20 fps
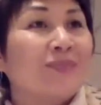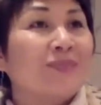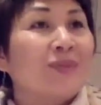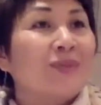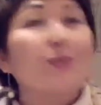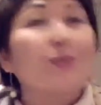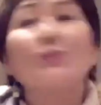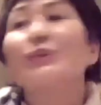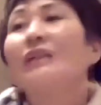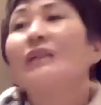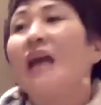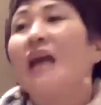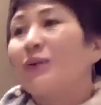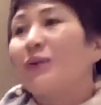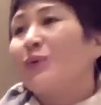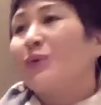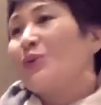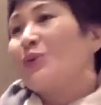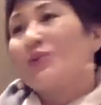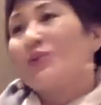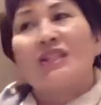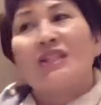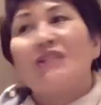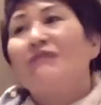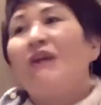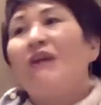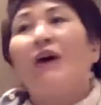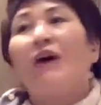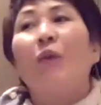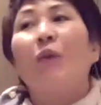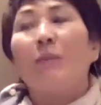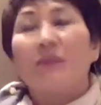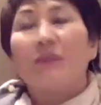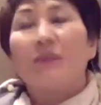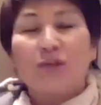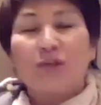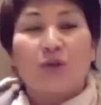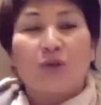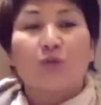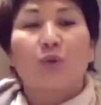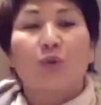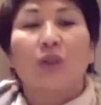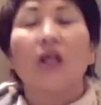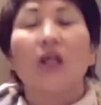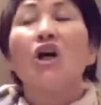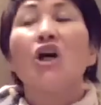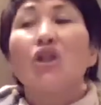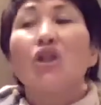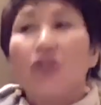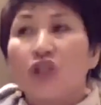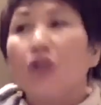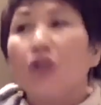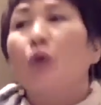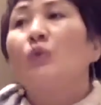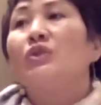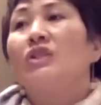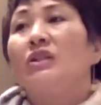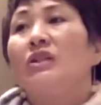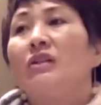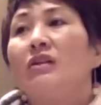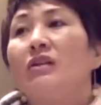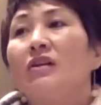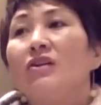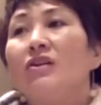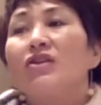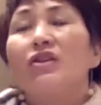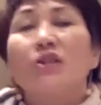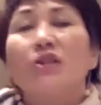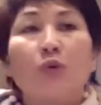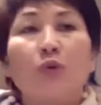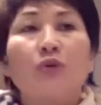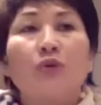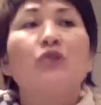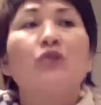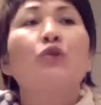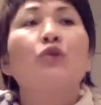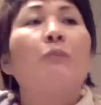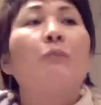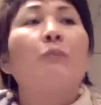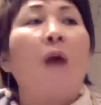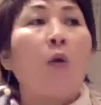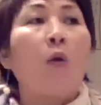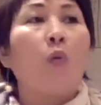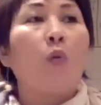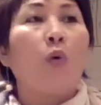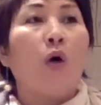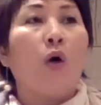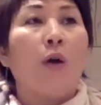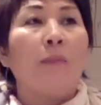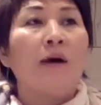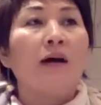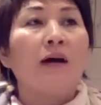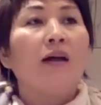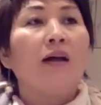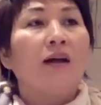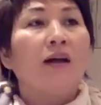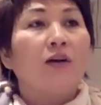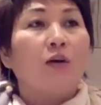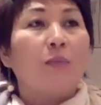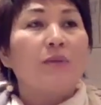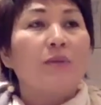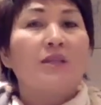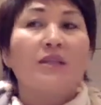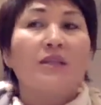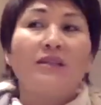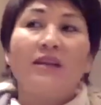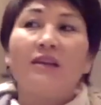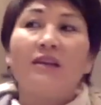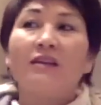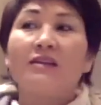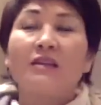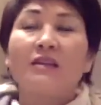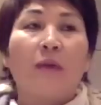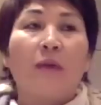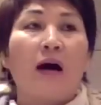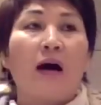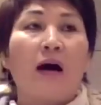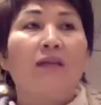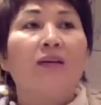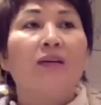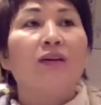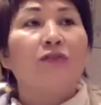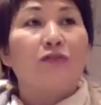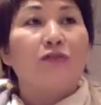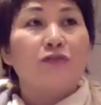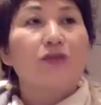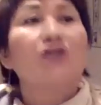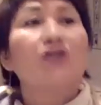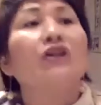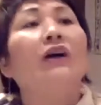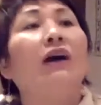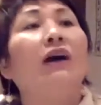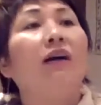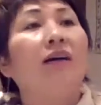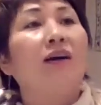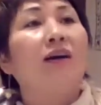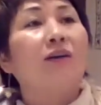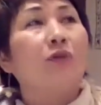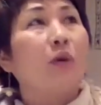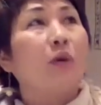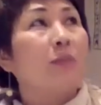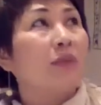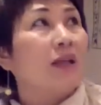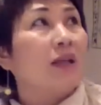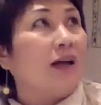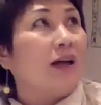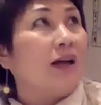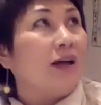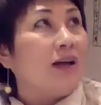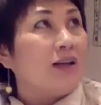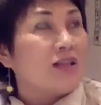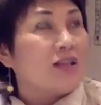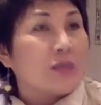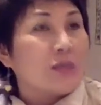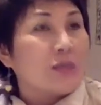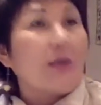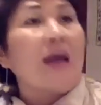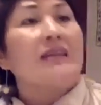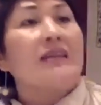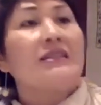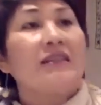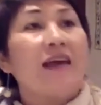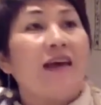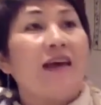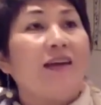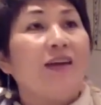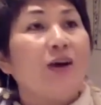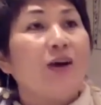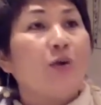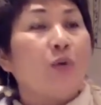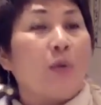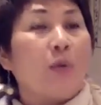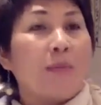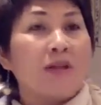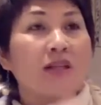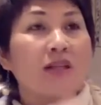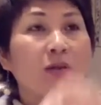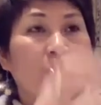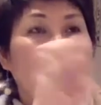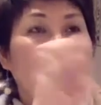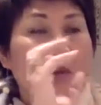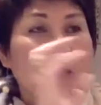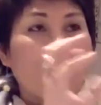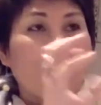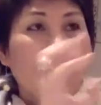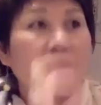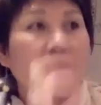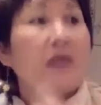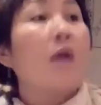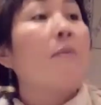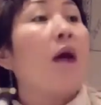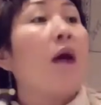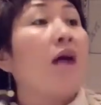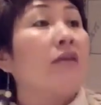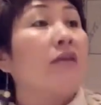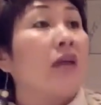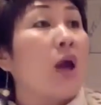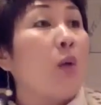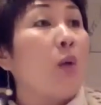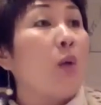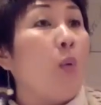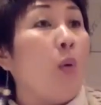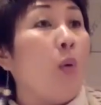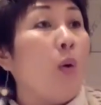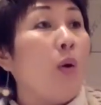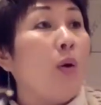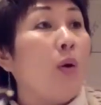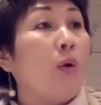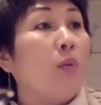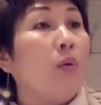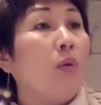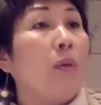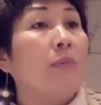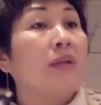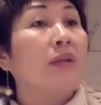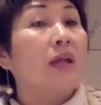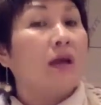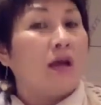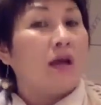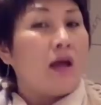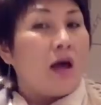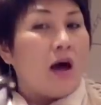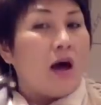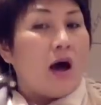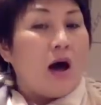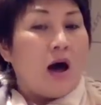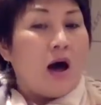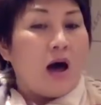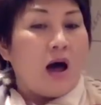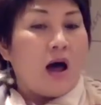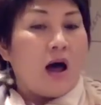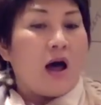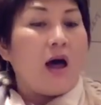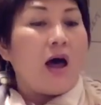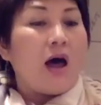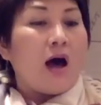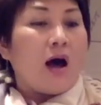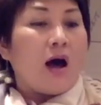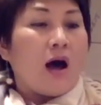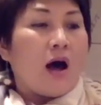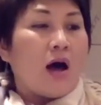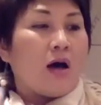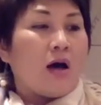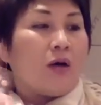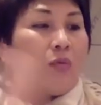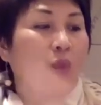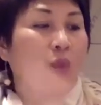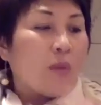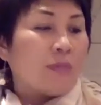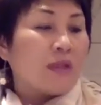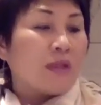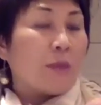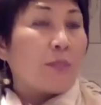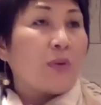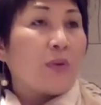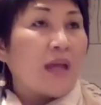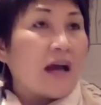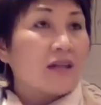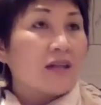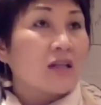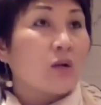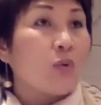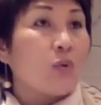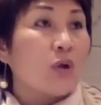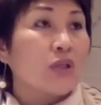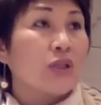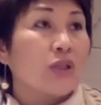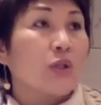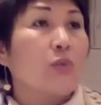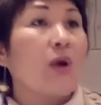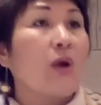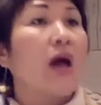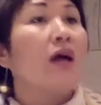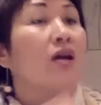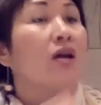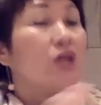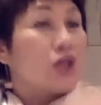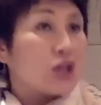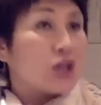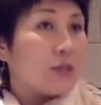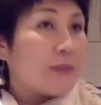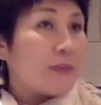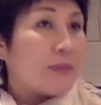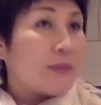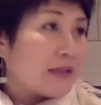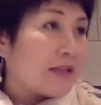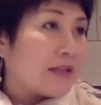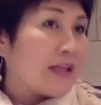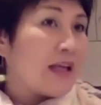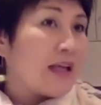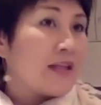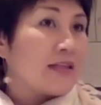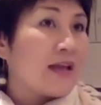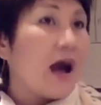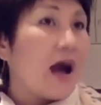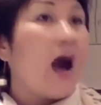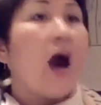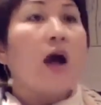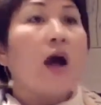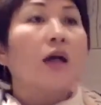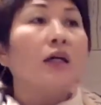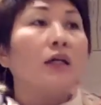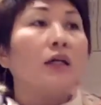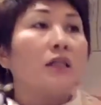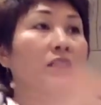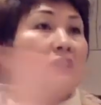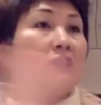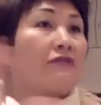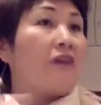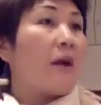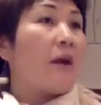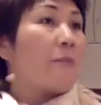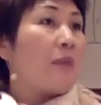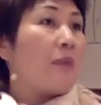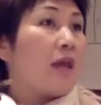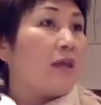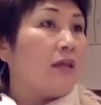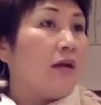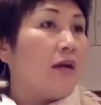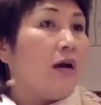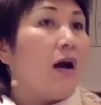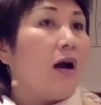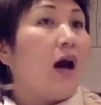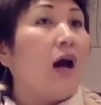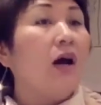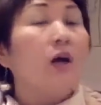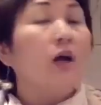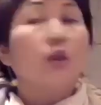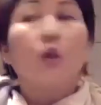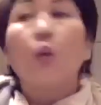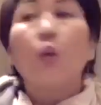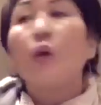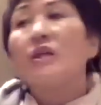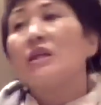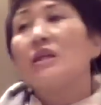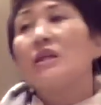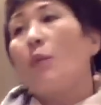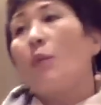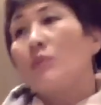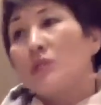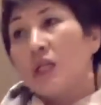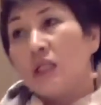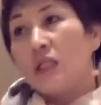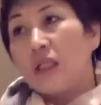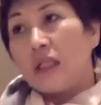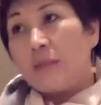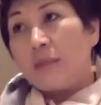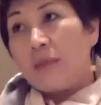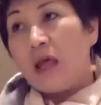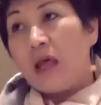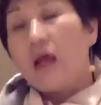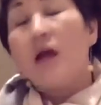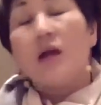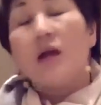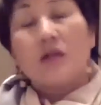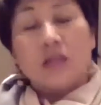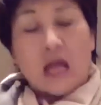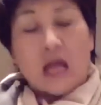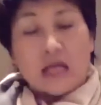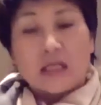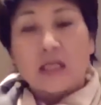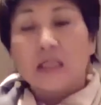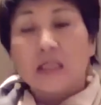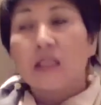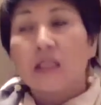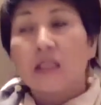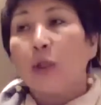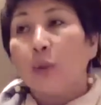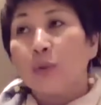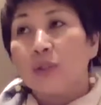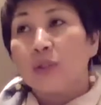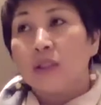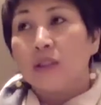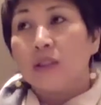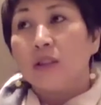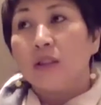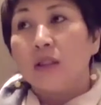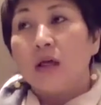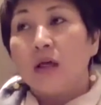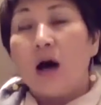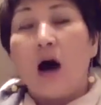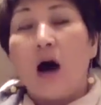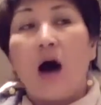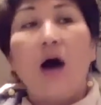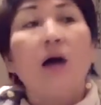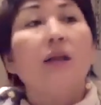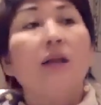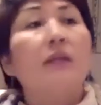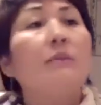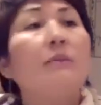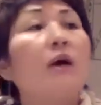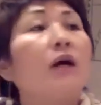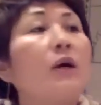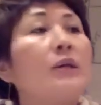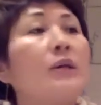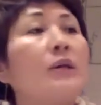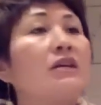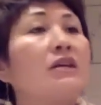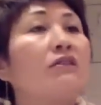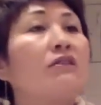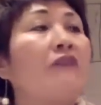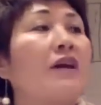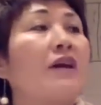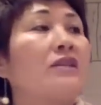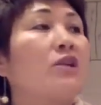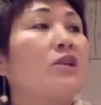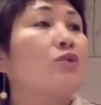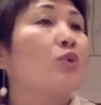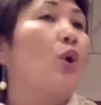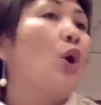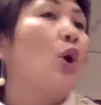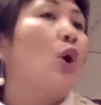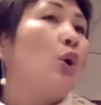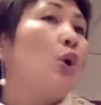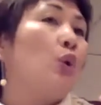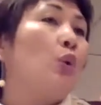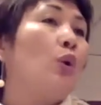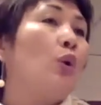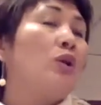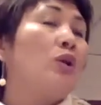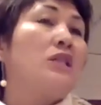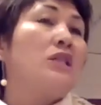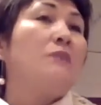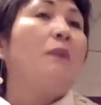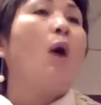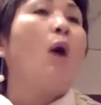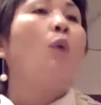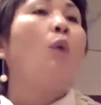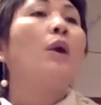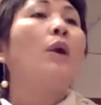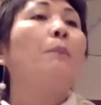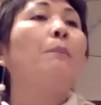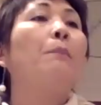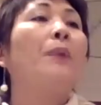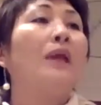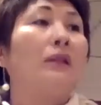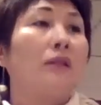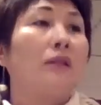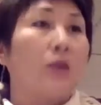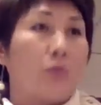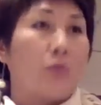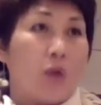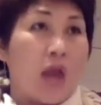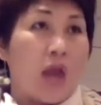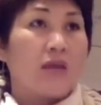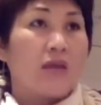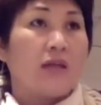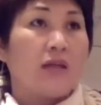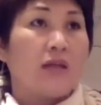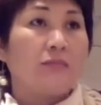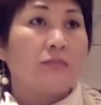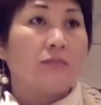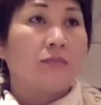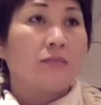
毒素太多就是西方我们医学说的自由基。自由基就包括我们我们今天的什么辐射、我们的紫外线、我们我们的 PM 二点五、我们的呃呃我们的不良生活习惯、食品的添加，各自方面的哈都会在我们身体里面产生自由基。好，那么科学家就发现说，如果细胞会病的原因。